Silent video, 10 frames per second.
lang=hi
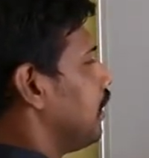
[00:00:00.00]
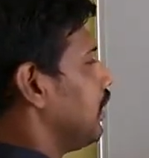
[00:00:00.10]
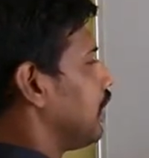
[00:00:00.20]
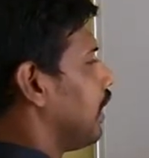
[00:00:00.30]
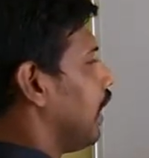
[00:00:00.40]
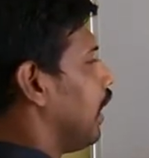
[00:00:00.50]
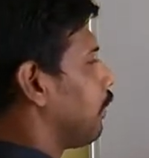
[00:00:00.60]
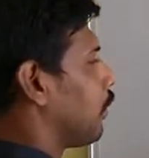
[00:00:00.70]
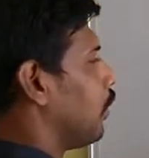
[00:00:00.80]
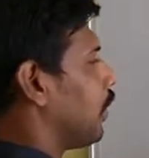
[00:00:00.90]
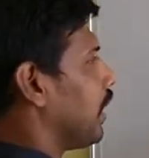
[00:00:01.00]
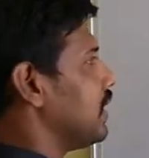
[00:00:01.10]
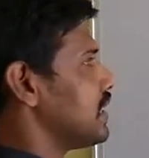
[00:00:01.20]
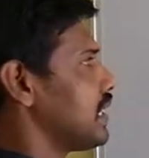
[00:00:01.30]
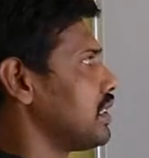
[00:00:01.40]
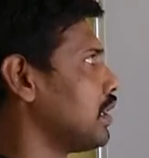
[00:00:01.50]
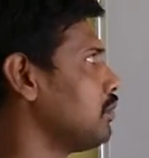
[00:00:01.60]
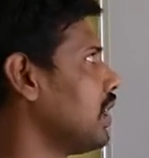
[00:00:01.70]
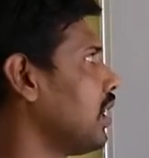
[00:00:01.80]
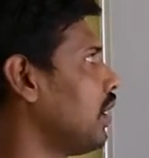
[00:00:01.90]
ठीक है आपको आंसर
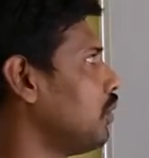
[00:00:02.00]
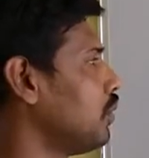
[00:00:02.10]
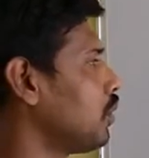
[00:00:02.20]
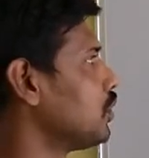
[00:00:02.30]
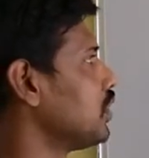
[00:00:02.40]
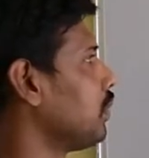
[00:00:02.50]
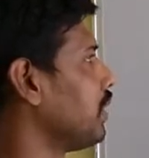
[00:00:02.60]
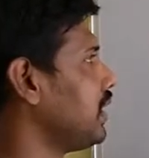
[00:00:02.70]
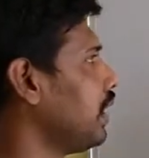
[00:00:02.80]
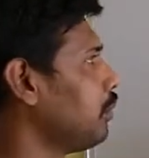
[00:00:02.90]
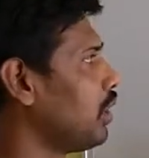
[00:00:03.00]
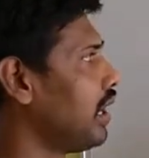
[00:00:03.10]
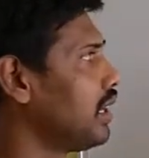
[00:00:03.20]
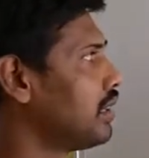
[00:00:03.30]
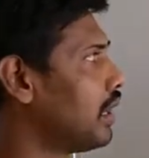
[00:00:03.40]
समझा रहा हूँ क्वेश्चन में ये बोला है